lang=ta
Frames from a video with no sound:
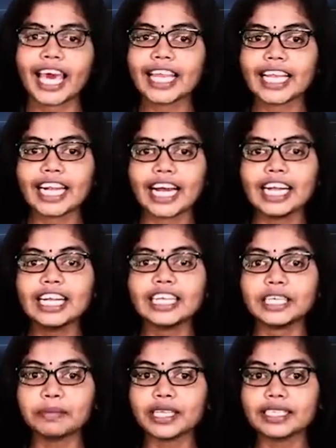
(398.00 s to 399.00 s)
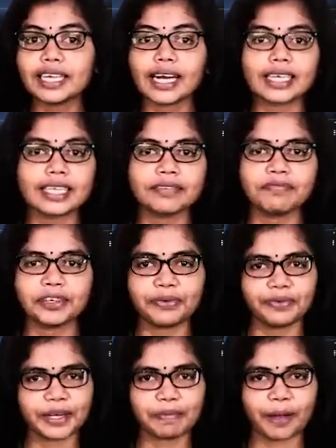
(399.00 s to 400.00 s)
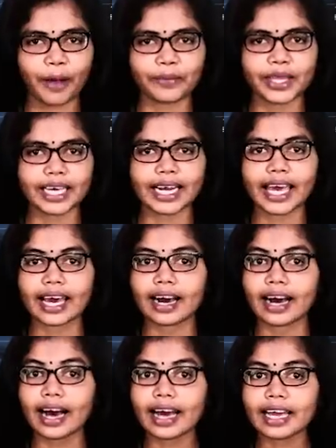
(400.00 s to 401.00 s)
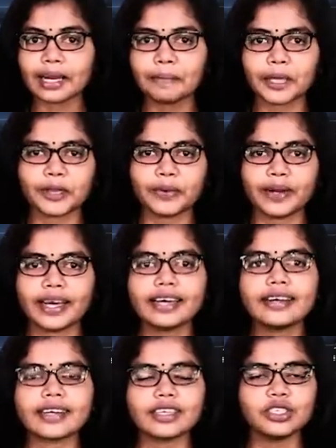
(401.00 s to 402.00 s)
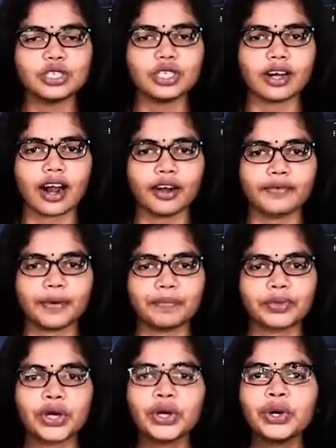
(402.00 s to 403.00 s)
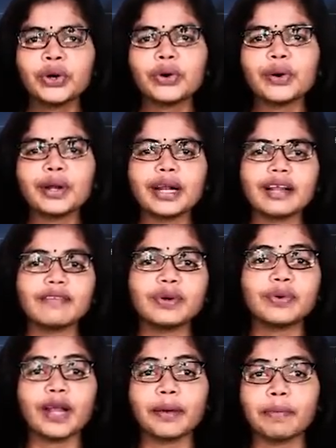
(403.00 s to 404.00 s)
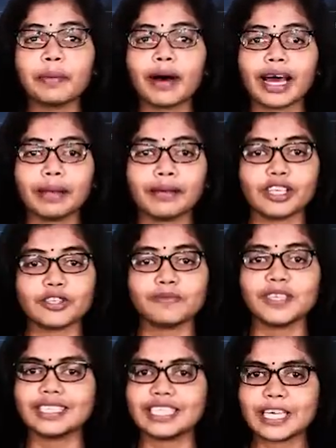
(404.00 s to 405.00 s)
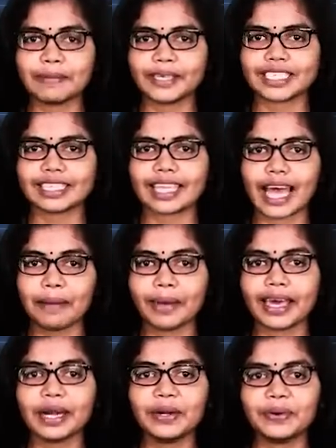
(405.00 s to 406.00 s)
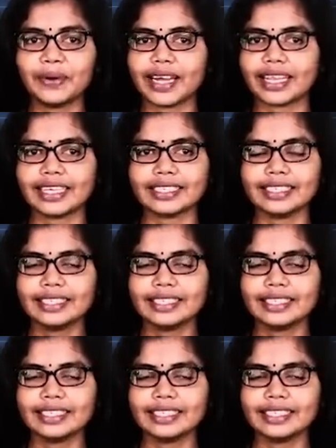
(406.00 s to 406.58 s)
இதனால் எமது நாட்டின் வெவ்வேறு பகுதிகளை ஆக்கிரமித்துள்ள ரஷ்ய இராணுவம் ஓரளவு குழப்பமான மற்றும் நிச்சயமற்ற தன்மையில் உள்ளது